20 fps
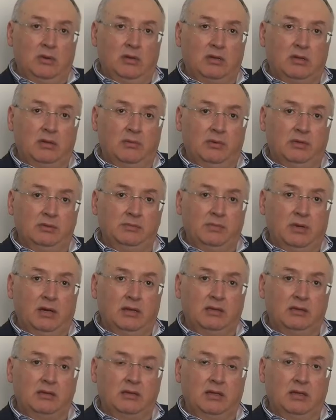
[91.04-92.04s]
بعتبر
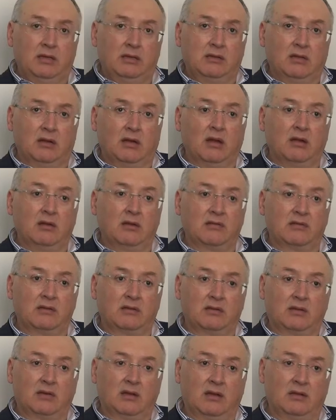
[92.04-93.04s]
بهذا التعيين
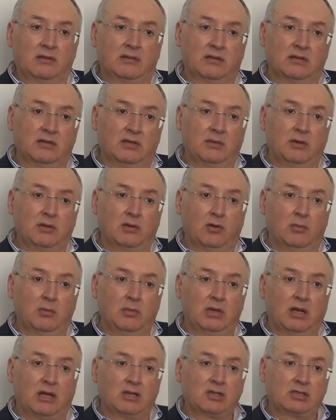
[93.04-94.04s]
تقلصت حصة العمال العام
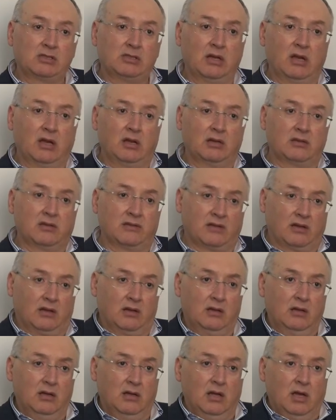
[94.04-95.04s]
من 10 إلى 9
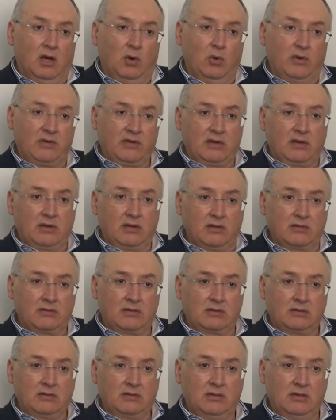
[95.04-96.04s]
وزادت
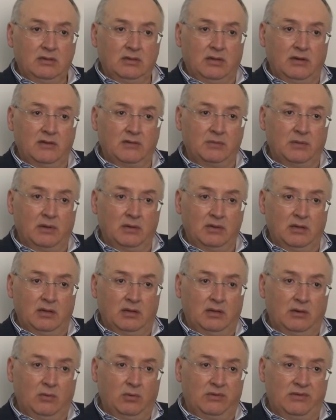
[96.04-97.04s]
حصة حزب
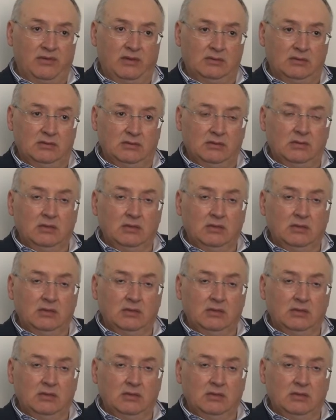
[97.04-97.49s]
الله وزير